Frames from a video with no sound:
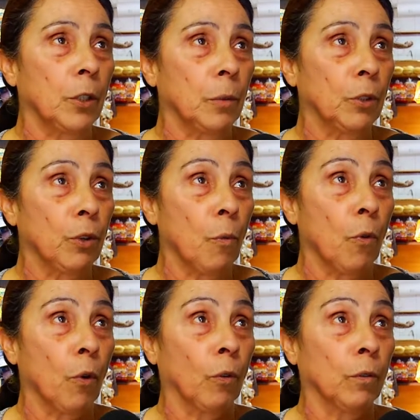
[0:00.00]
diminuiu um
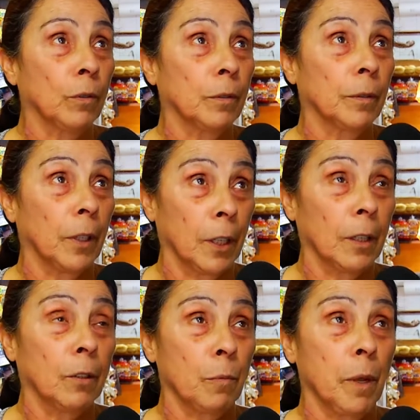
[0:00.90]
pouco né?
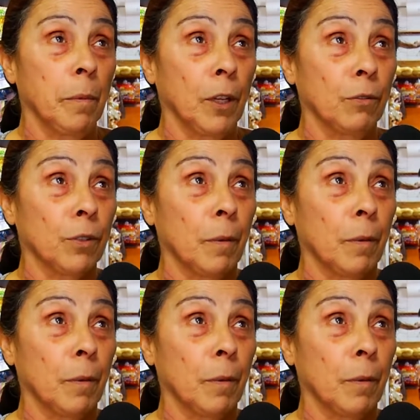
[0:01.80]
Comer menos